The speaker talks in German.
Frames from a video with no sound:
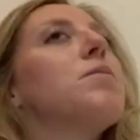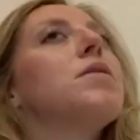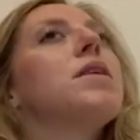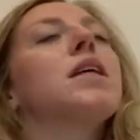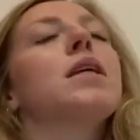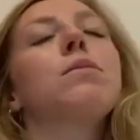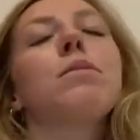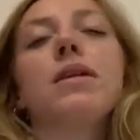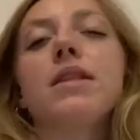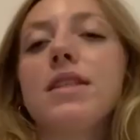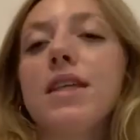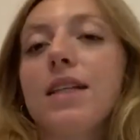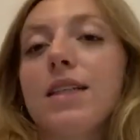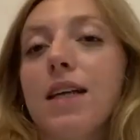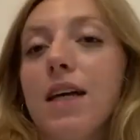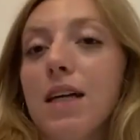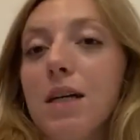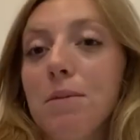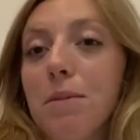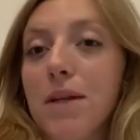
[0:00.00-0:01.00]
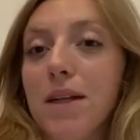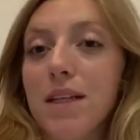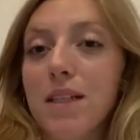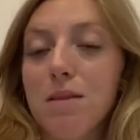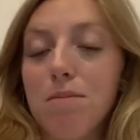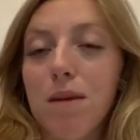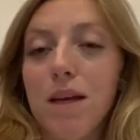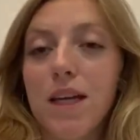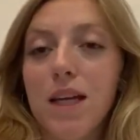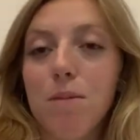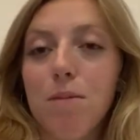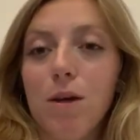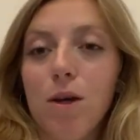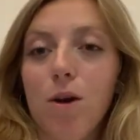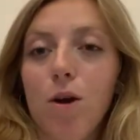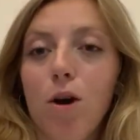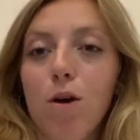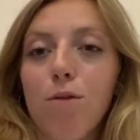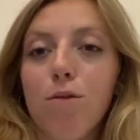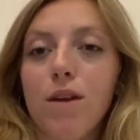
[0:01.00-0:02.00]
ich bin sehr dankbar, dass Maike mir
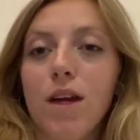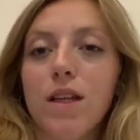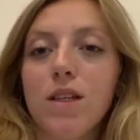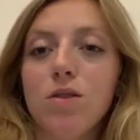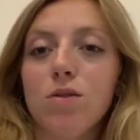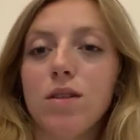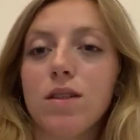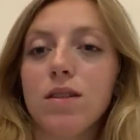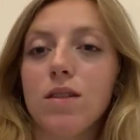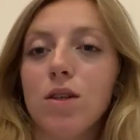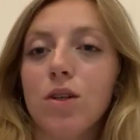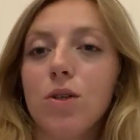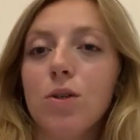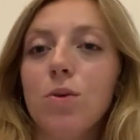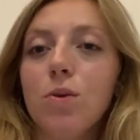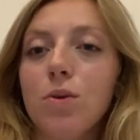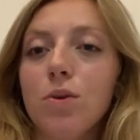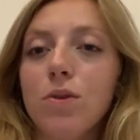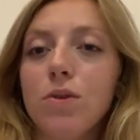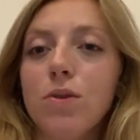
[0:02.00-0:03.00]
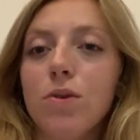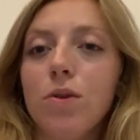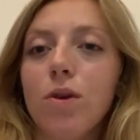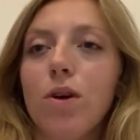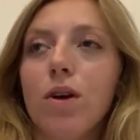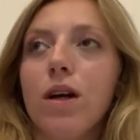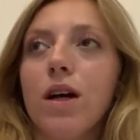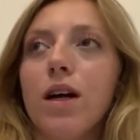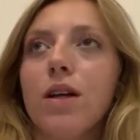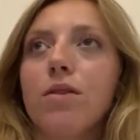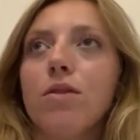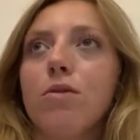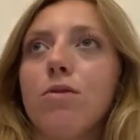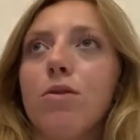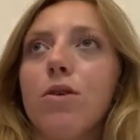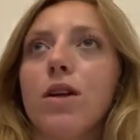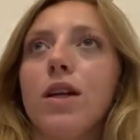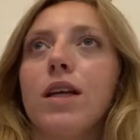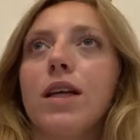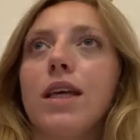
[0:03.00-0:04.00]
geholfen hat, so diese Knoten zu lockern und
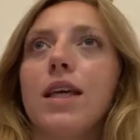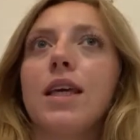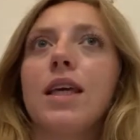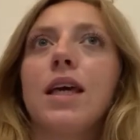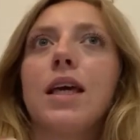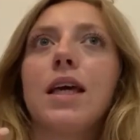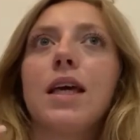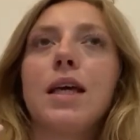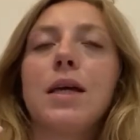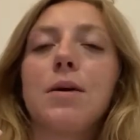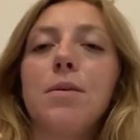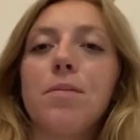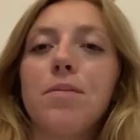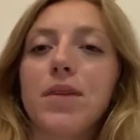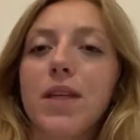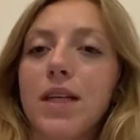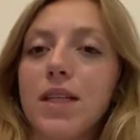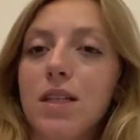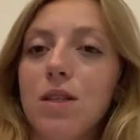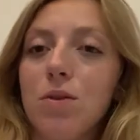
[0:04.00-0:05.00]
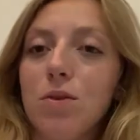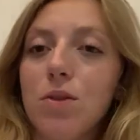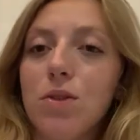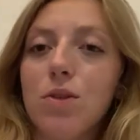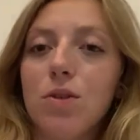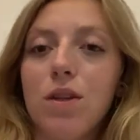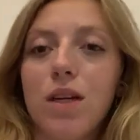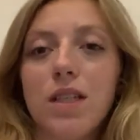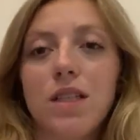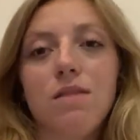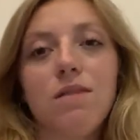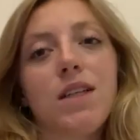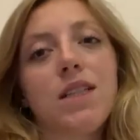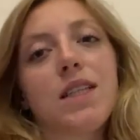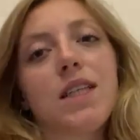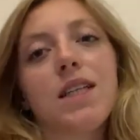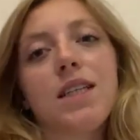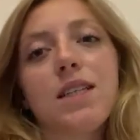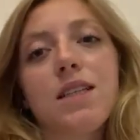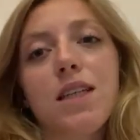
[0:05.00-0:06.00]
wirklich das loszulassen, was
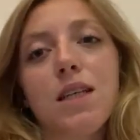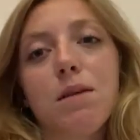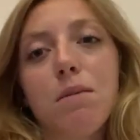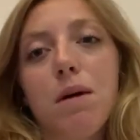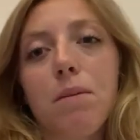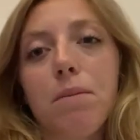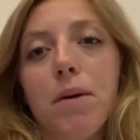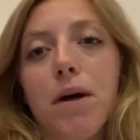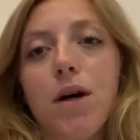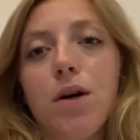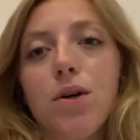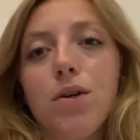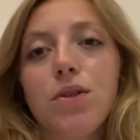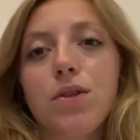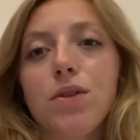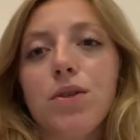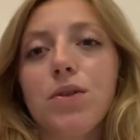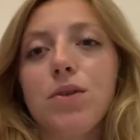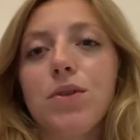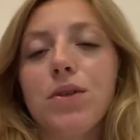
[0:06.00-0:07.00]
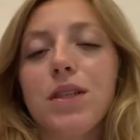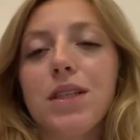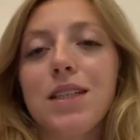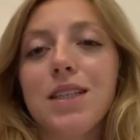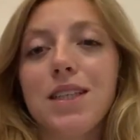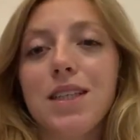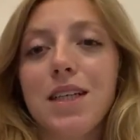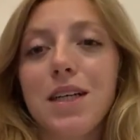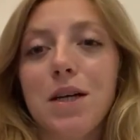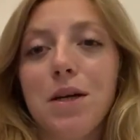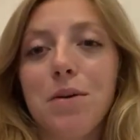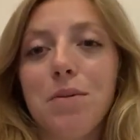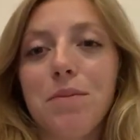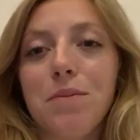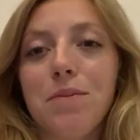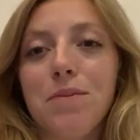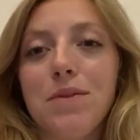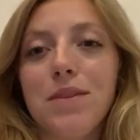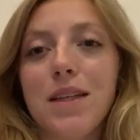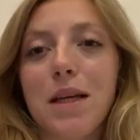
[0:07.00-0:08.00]
ich jetzt nicht mehr brauchte und
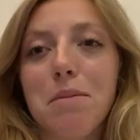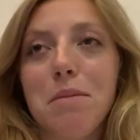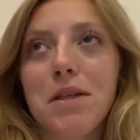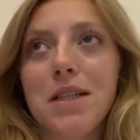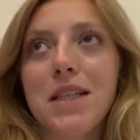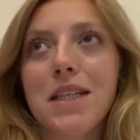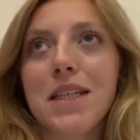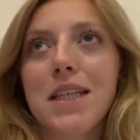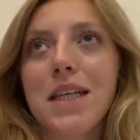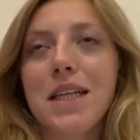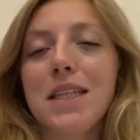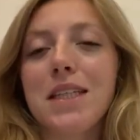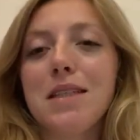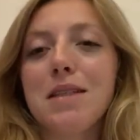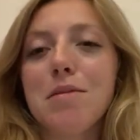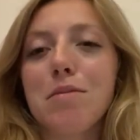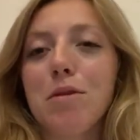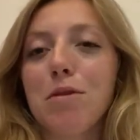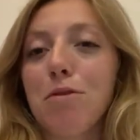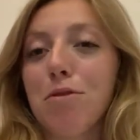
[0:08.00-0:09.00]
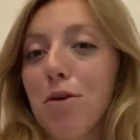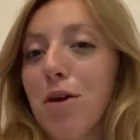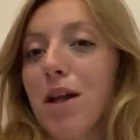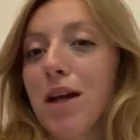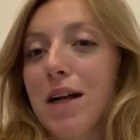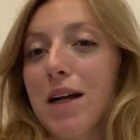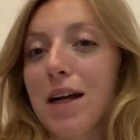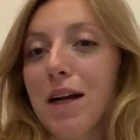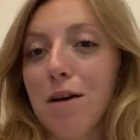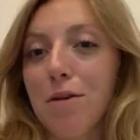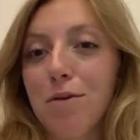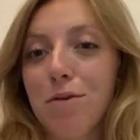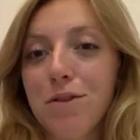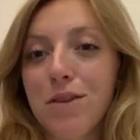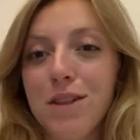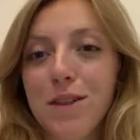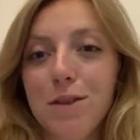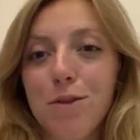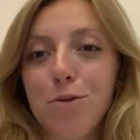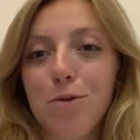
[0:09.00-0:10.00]
ähm, damit ich jetzt mit voller
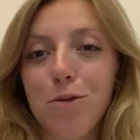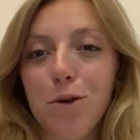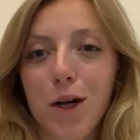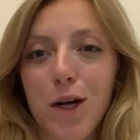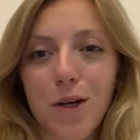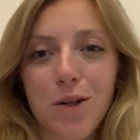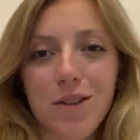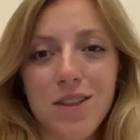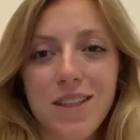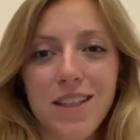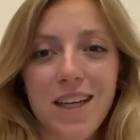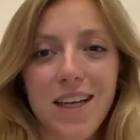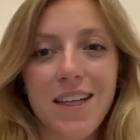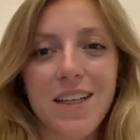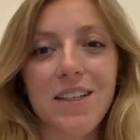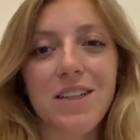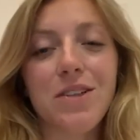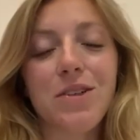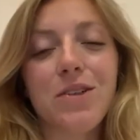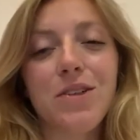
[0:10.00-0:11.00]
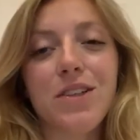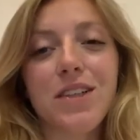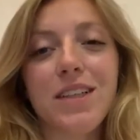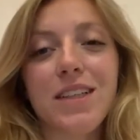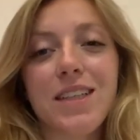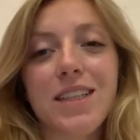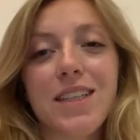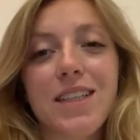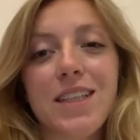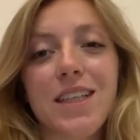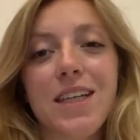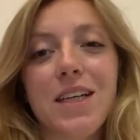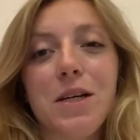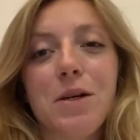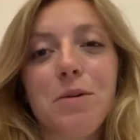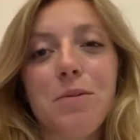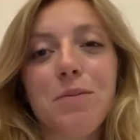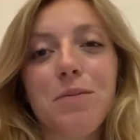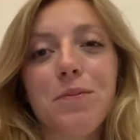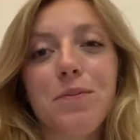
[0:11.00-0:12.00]
Kraft voraus kann und
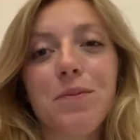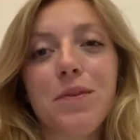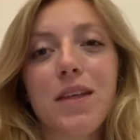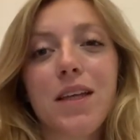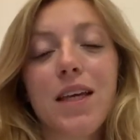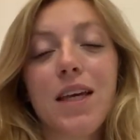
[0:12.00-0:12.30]
ähm,